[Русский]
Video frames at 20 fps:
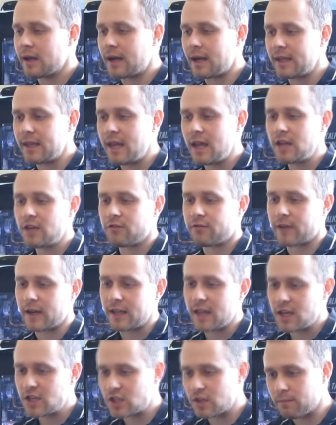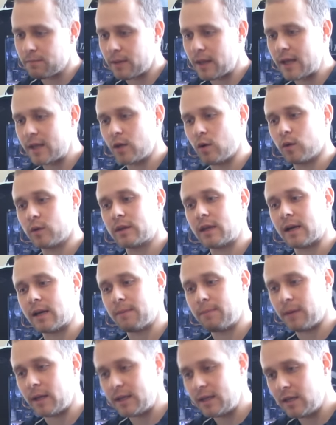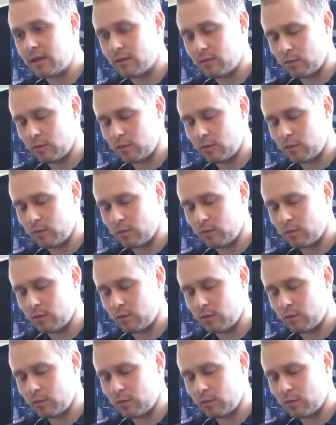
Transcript: Коне... В конечном плане он так и плани...